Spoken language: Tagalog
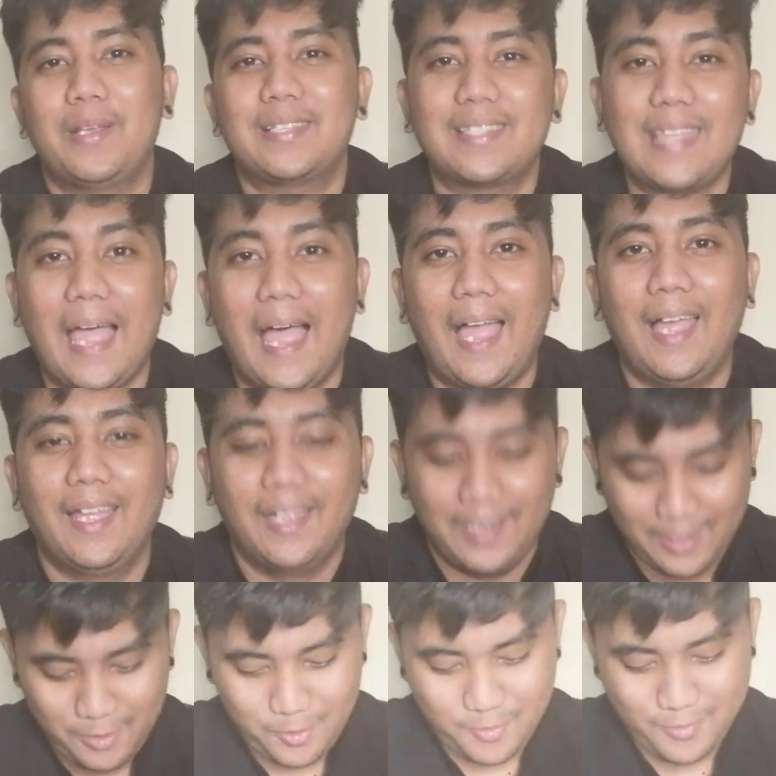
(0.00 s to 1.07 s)
basta
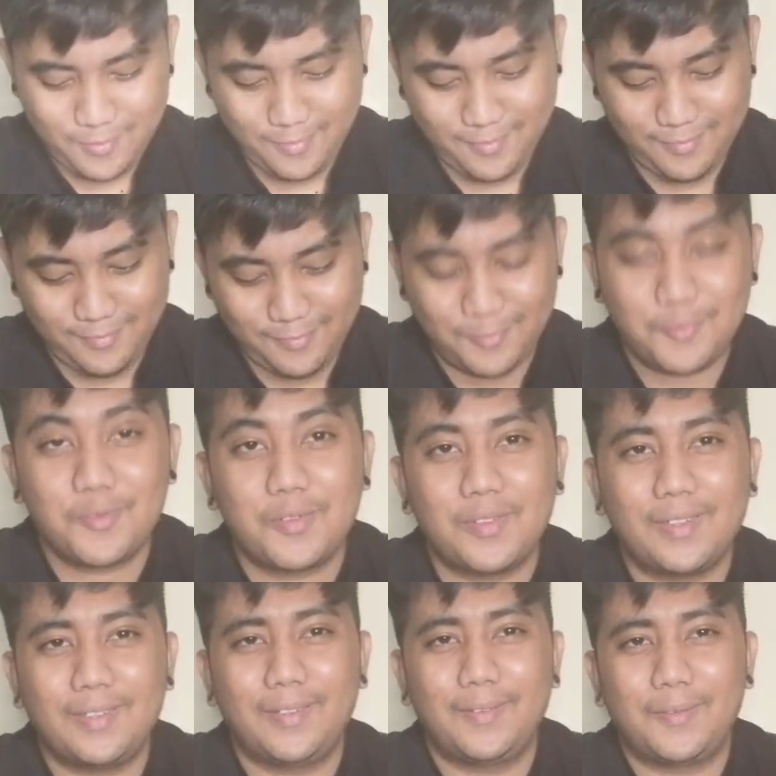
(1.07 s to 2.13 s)
tong
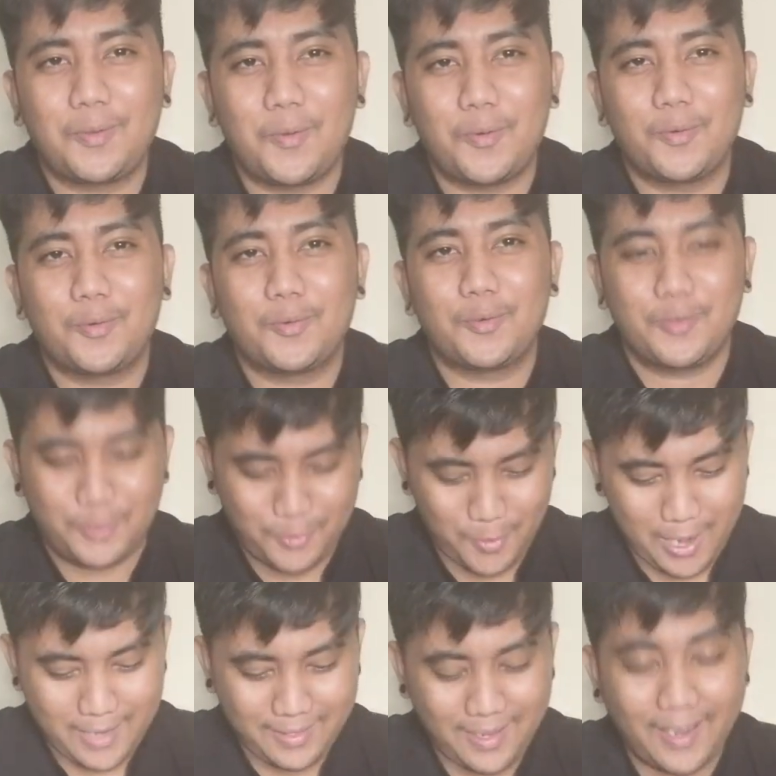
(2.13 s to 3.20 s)
tong
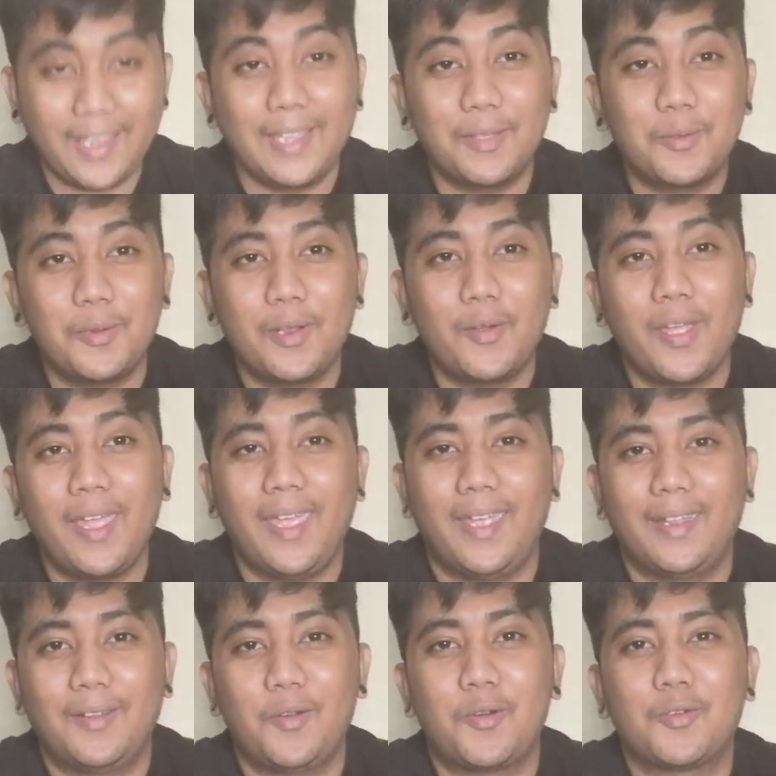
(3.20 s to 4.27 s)
gusto atang
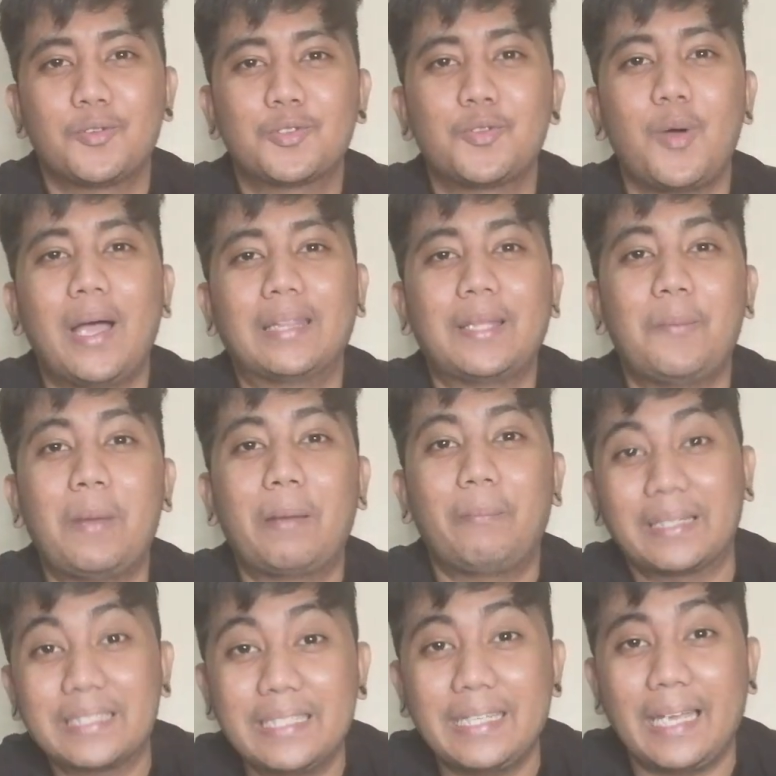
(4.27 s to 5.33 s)
idolohe, no? Gusto atang
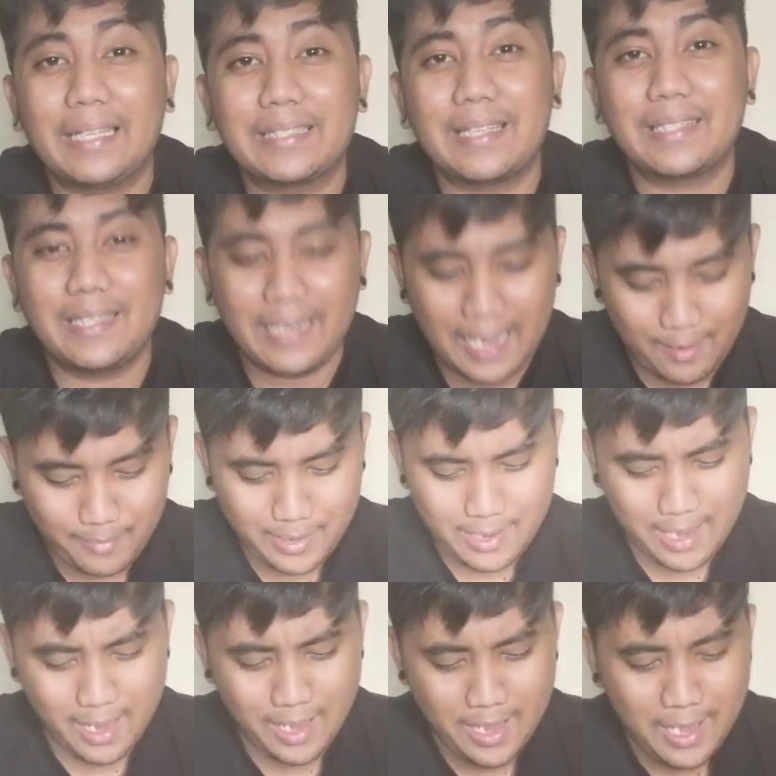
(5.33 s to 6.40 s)
magpasikat sa sinabi
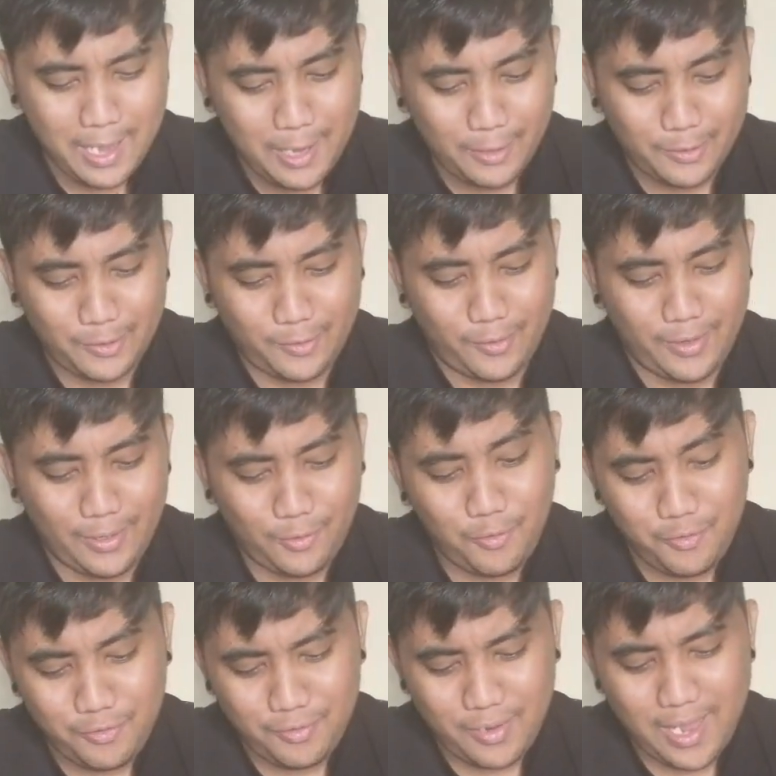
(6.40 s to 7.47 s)
niya. So, ito,
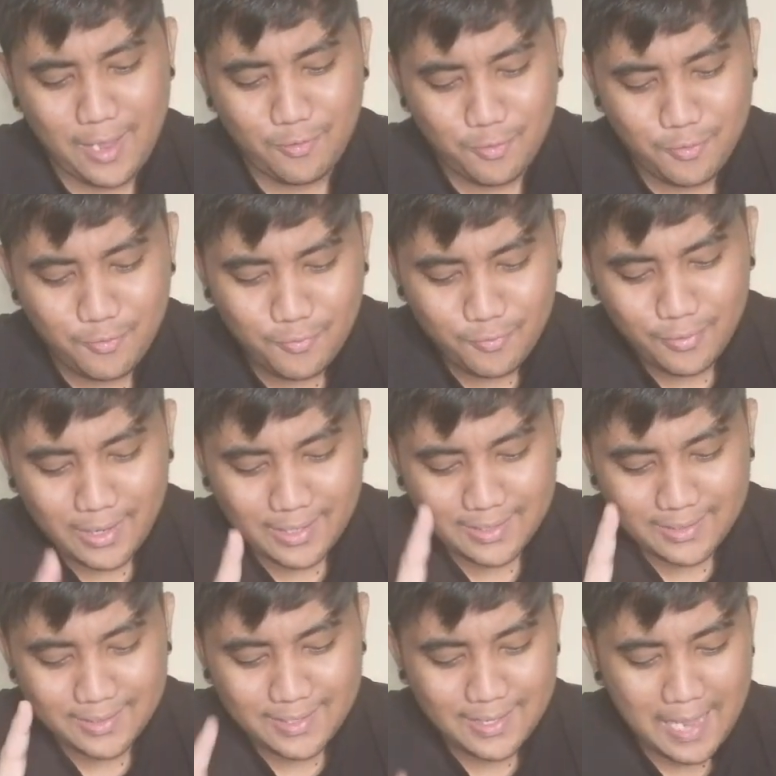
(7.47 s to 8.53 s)
ito yung
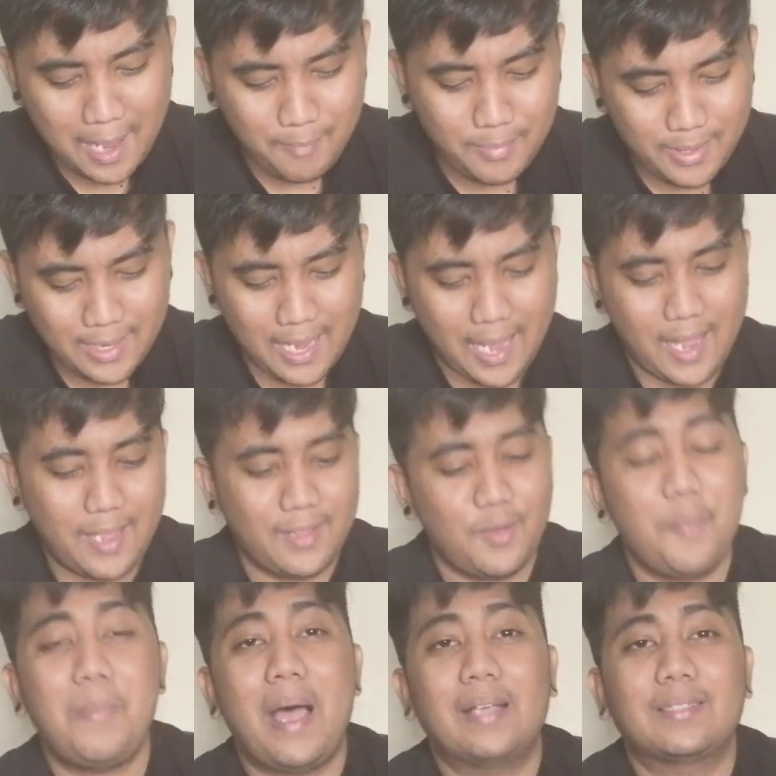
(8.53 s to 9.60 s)
unang sinabi niya,
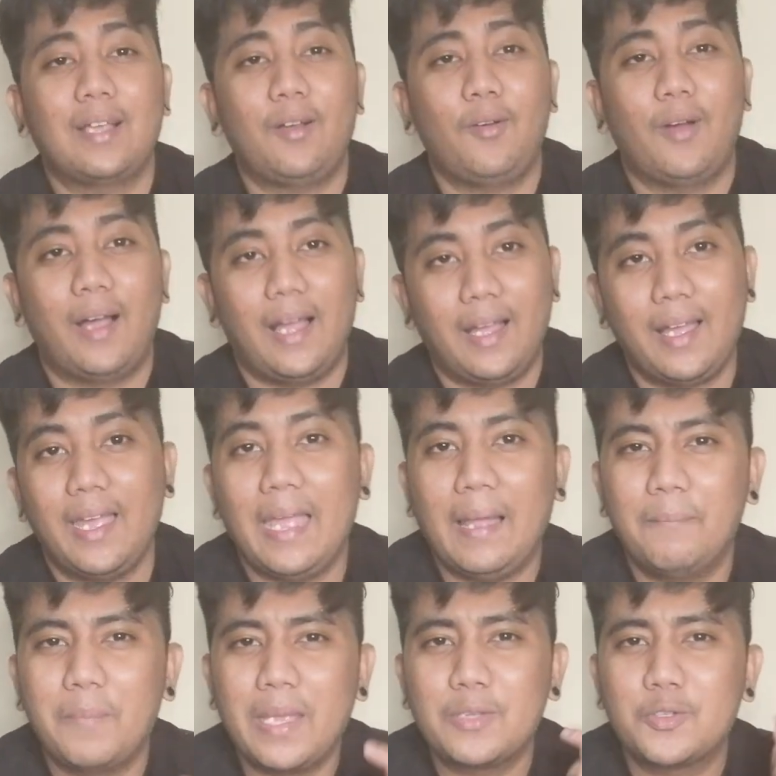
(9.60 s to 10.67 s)
nabasa ko ah, kaya
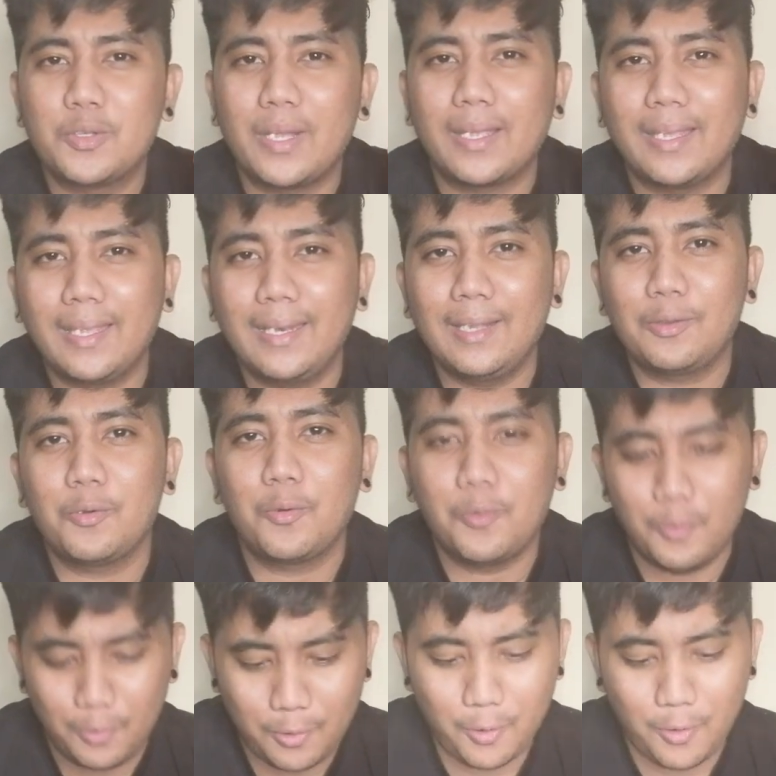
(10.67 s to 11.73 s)
medyo nag-init yung
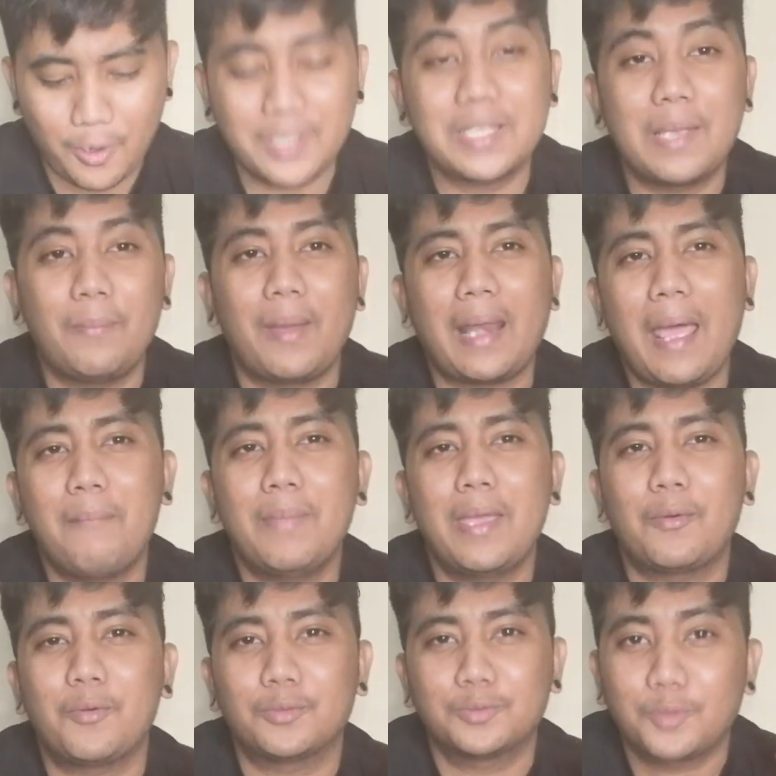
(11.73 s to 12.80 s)
ulo ko kasi
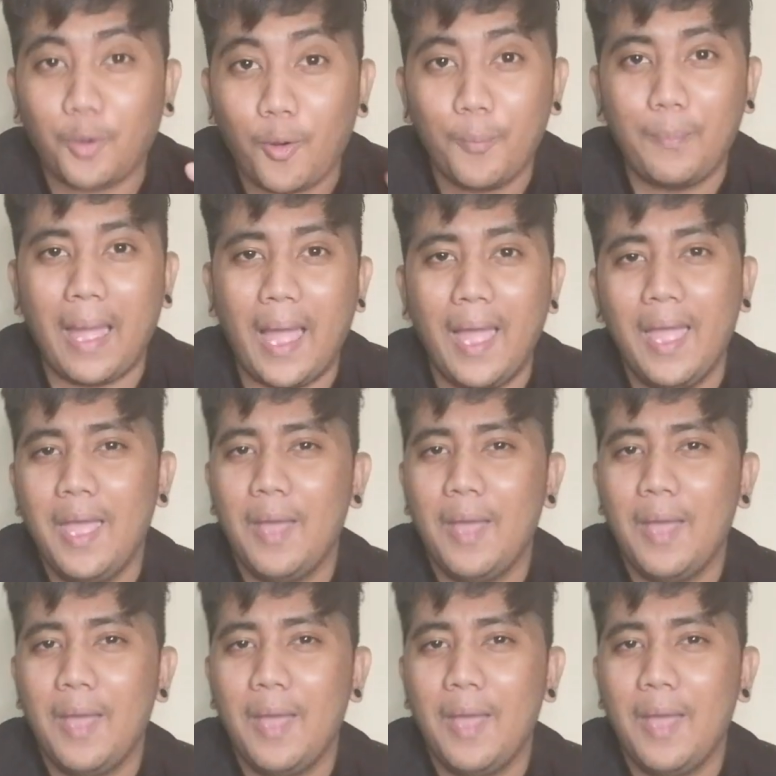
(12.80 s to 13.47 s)
marami akong tropa,